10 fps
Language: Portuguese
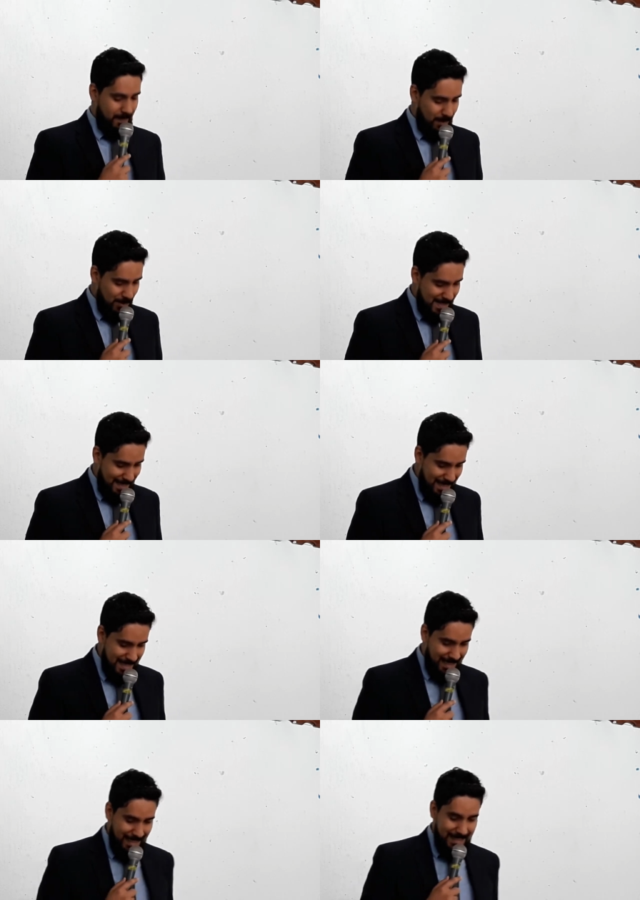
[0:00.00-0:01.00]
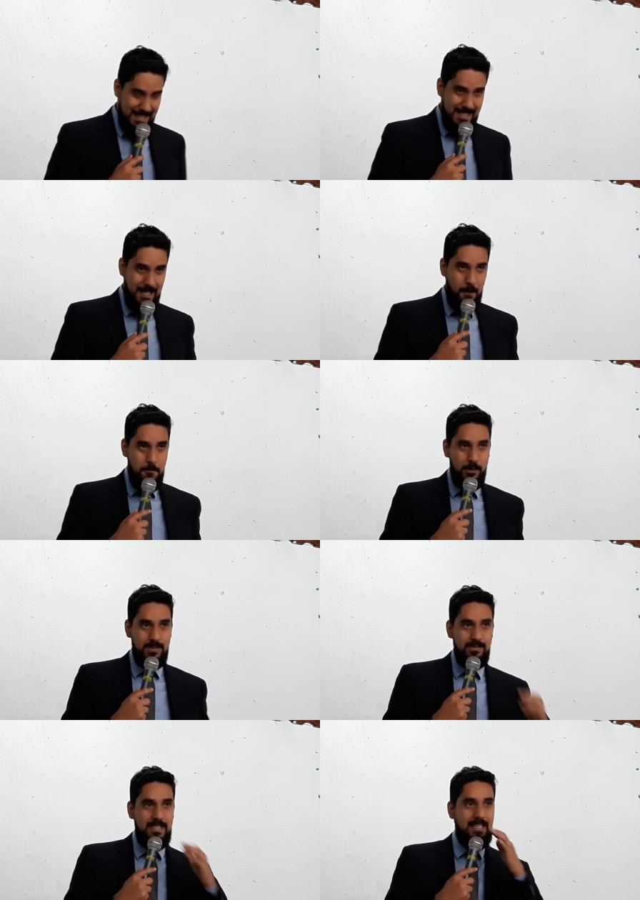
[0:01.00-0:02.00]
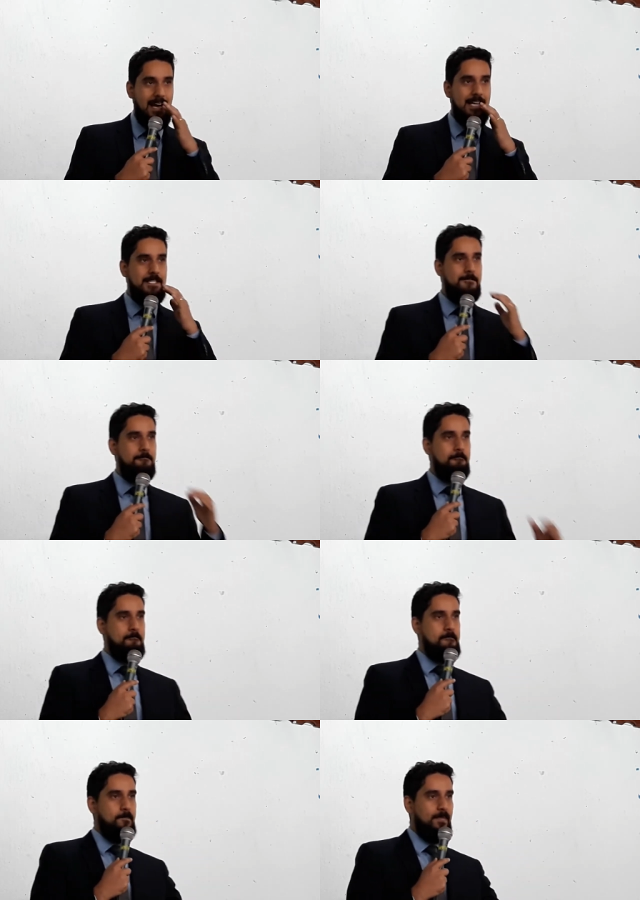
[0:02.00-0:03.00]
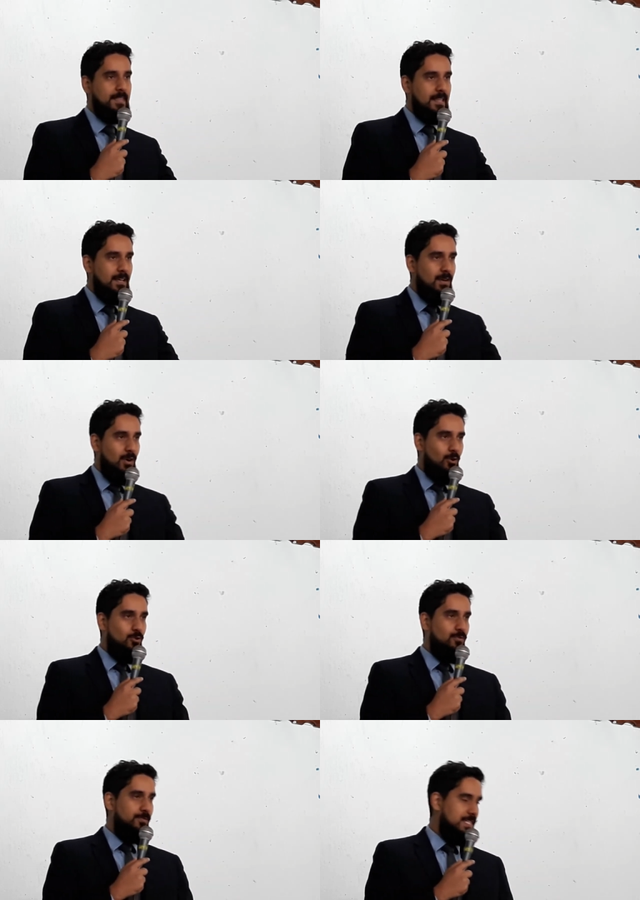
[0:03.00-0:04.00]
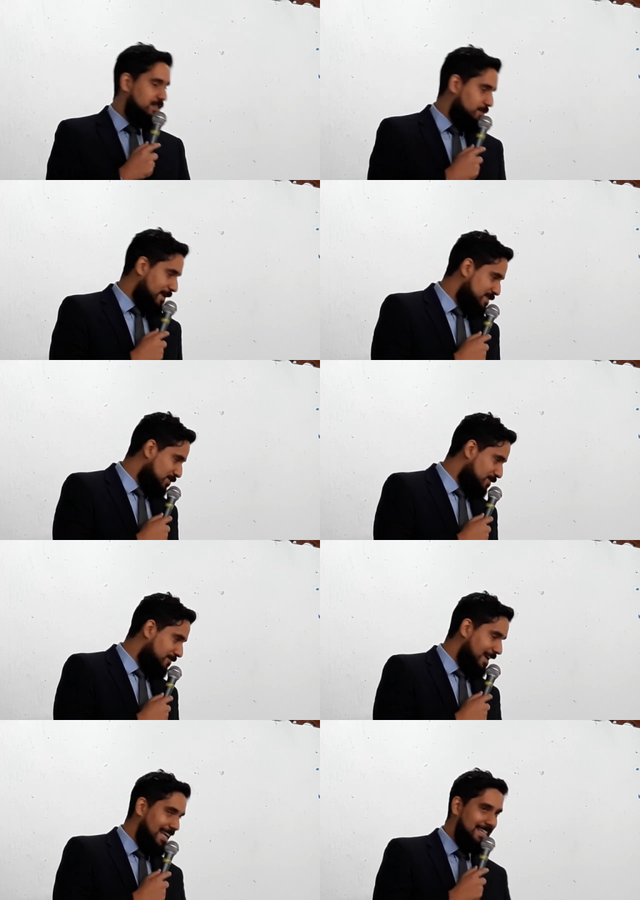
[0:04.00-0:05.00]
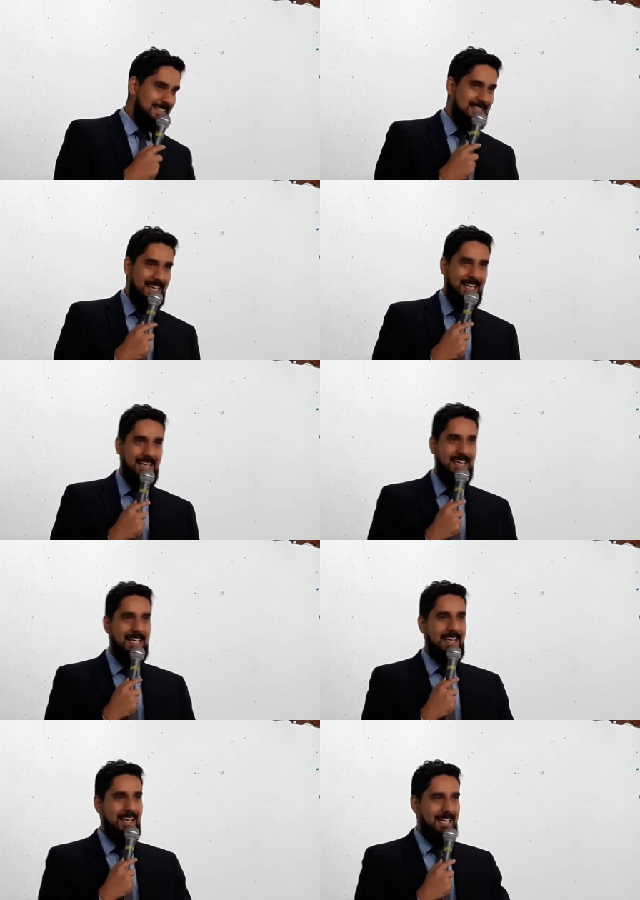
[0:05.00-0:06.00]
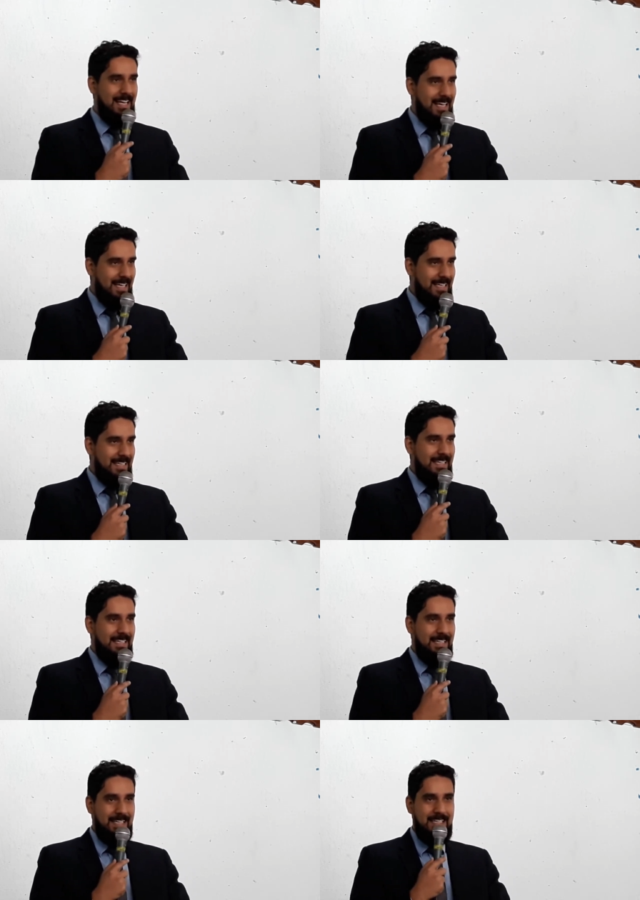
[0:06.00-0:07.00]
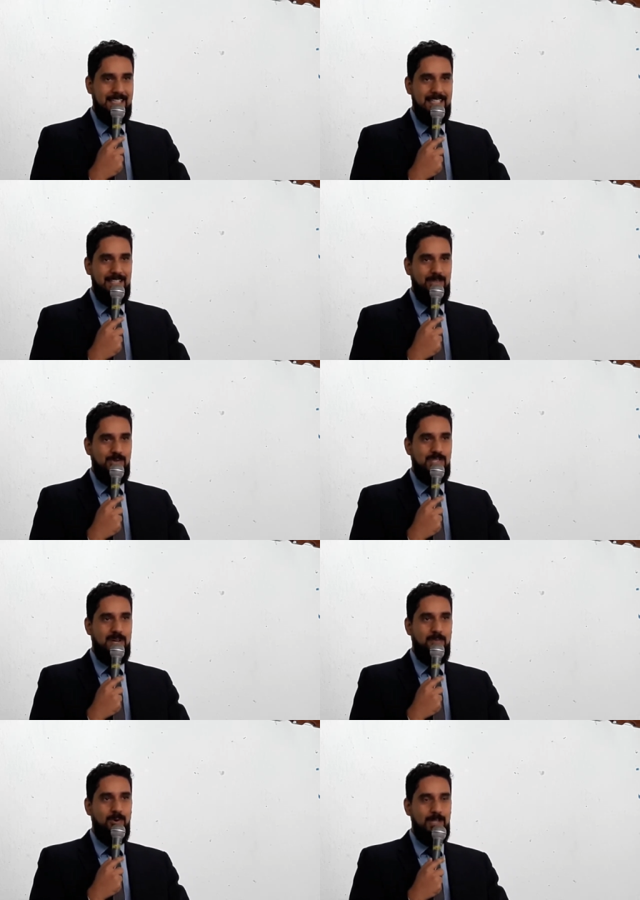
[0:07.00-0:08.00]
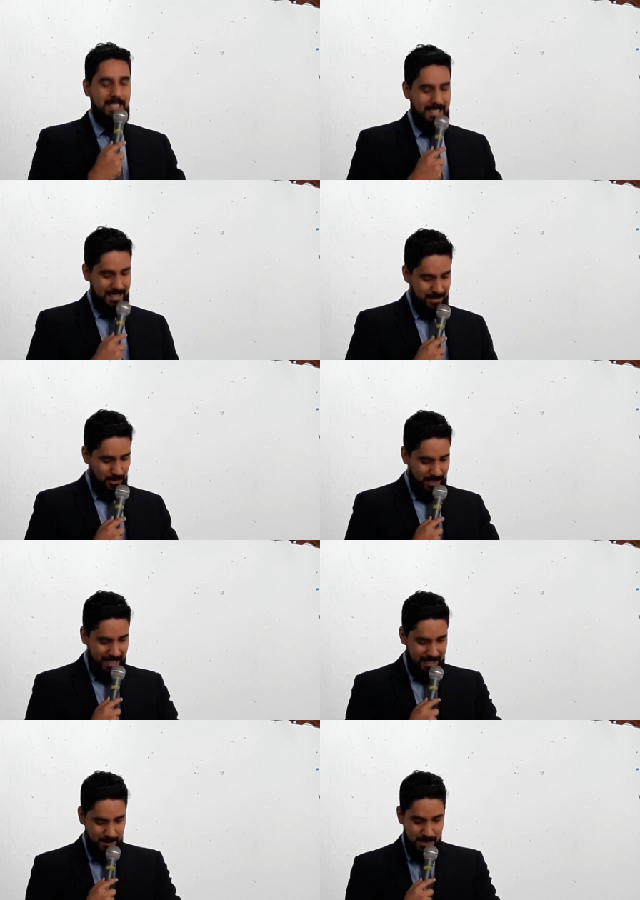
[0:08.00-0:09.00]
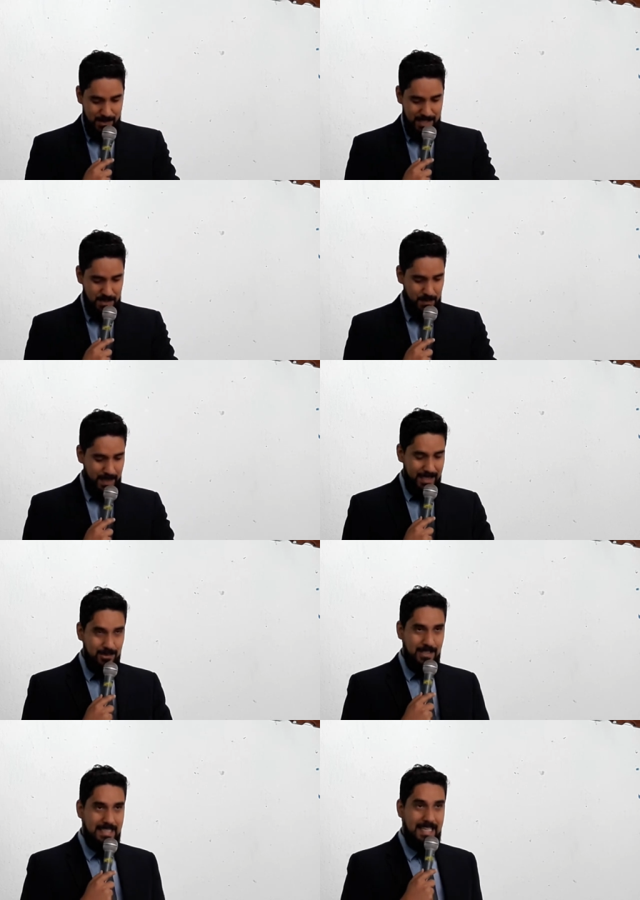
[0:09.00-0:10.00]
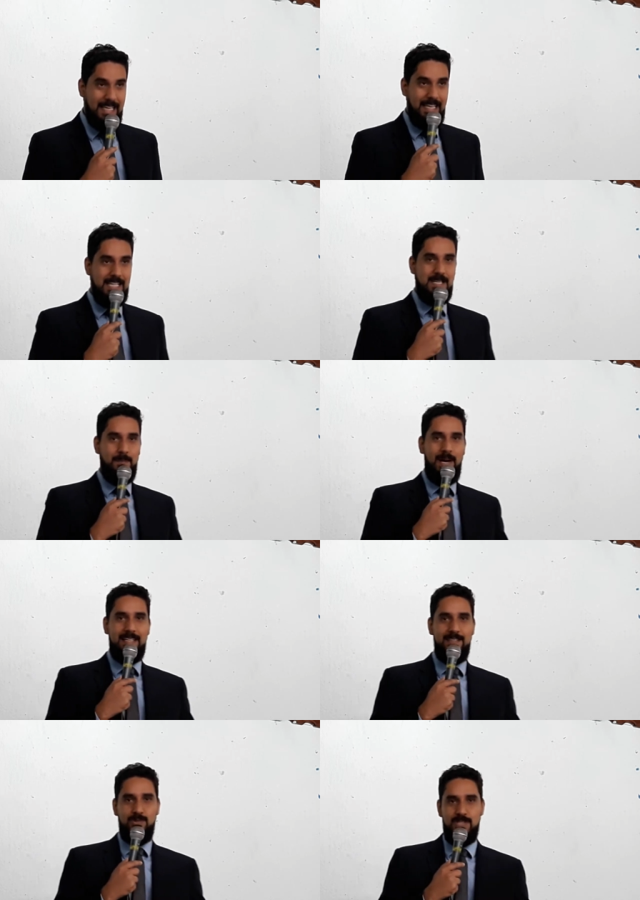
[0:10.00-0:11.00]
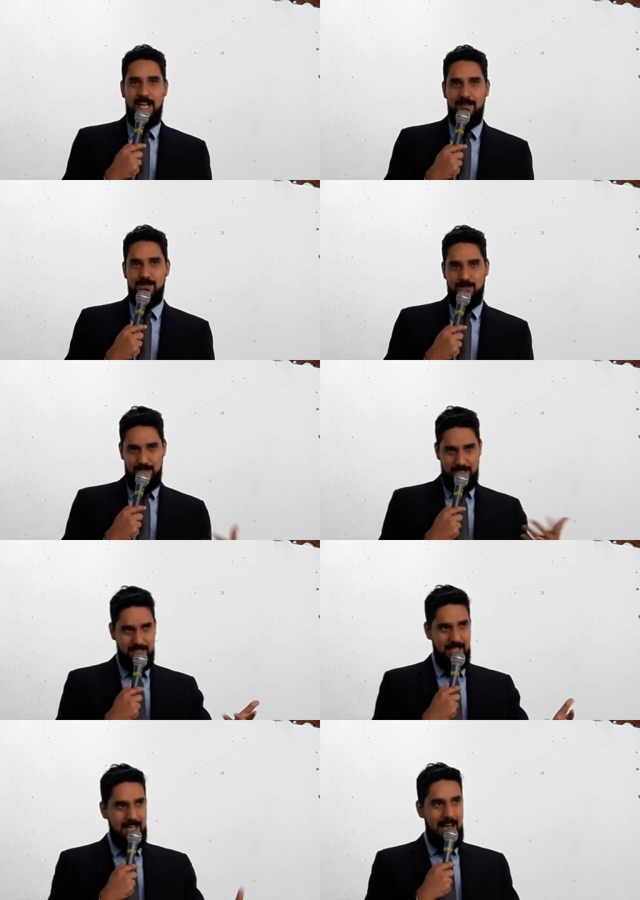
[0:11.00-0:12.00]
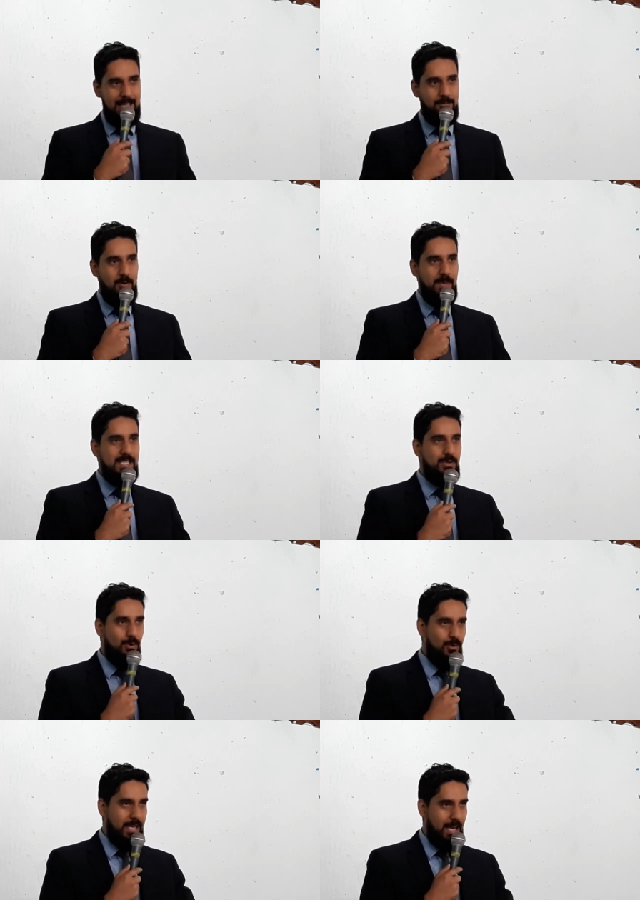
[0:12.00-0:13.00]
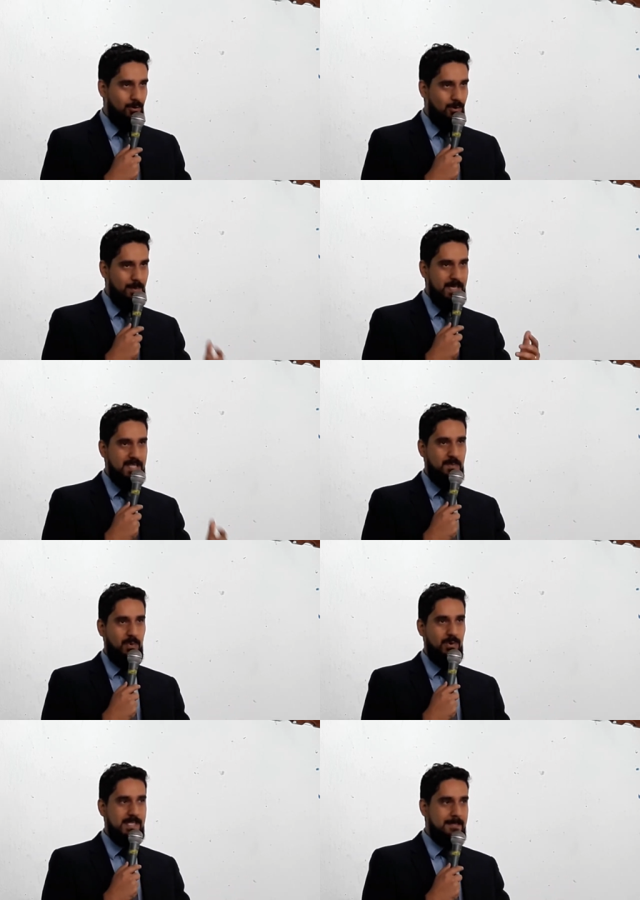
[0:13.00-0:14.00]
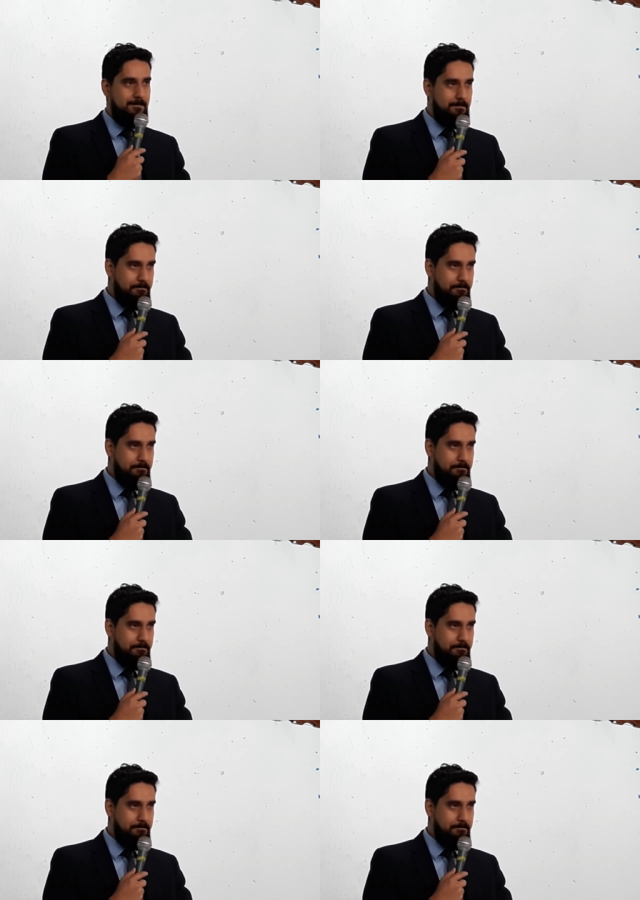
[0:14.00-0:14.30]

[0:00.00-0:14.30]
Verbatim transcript: Gostaria de agradecer a oportunidade, o convite do pastor Félix, né, que nos chamou ali, congregamos durante um período ali na igreja em Parque do Chaves, onde atualmente eu congrego com a minha esposa.